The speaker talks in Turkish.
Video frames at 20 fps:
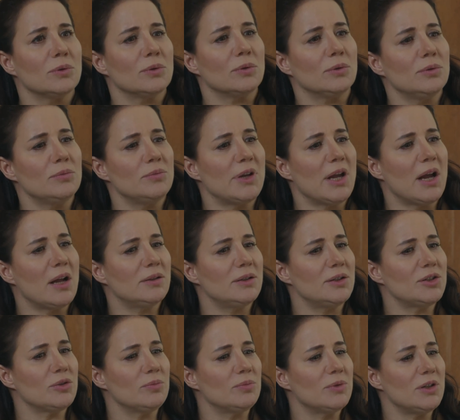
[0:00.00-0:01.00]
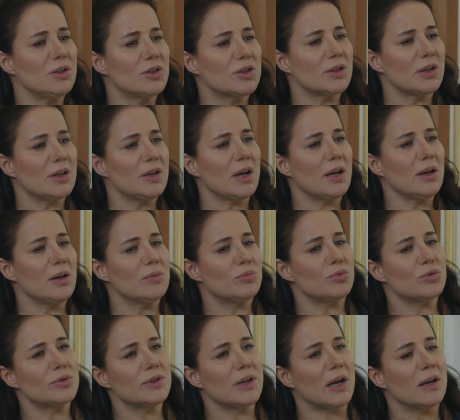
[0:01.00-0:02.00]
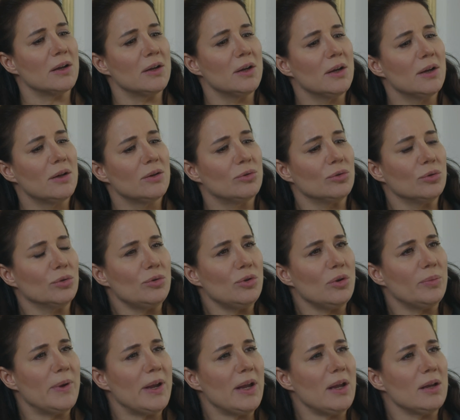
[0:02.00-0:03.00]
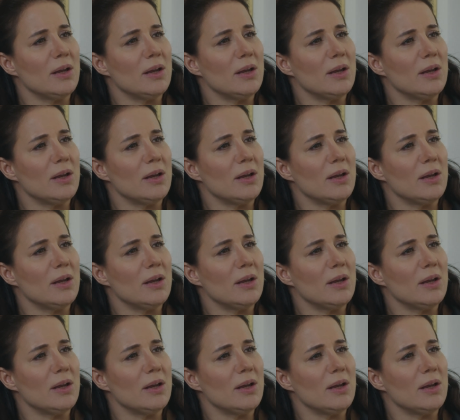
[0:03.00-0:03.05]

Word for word: Oğlum geldi şimdi işte ya. Burada. Ne oluyor be?